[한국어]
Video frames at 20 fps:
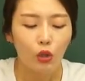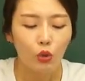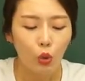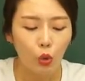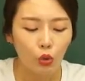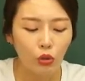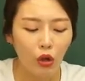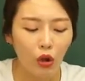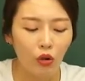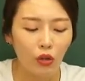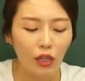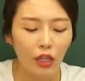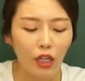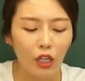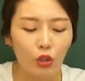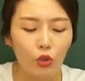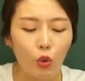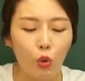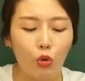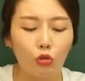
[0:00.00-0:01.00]

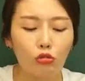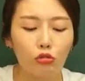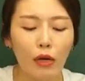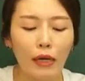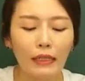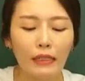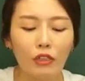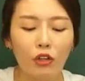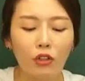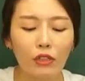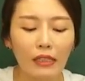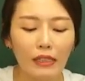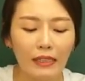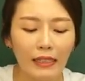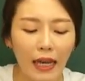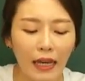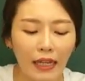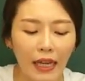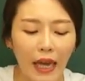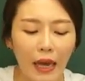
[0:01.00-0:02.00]
도덕이 요구하는 것
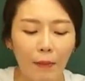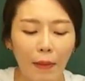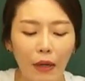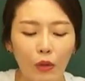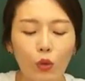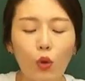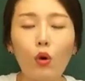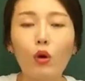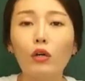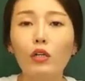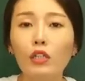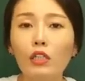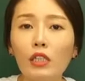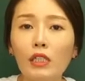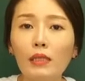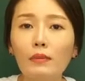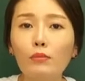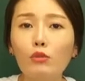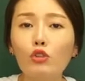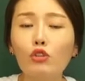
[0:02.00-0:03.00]
이상의 바로
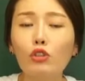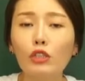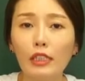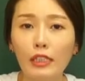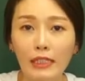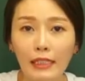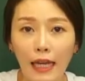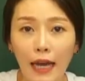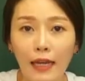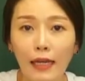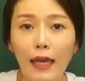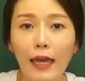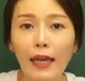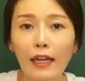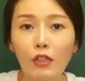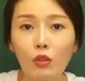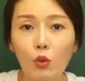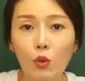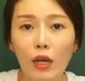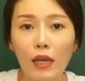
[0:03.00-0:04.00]
의무 이상의
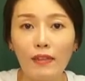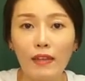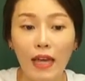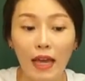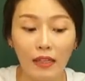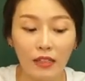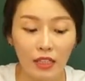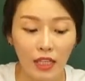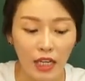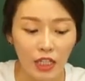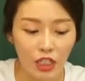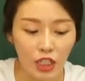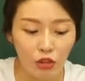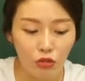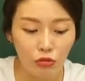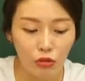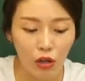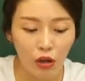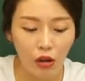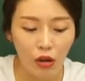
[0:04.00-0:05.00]
행동에 대한
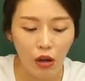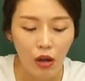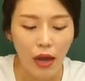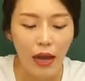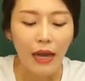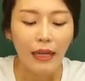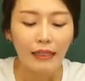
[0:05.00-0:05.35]
예시고요.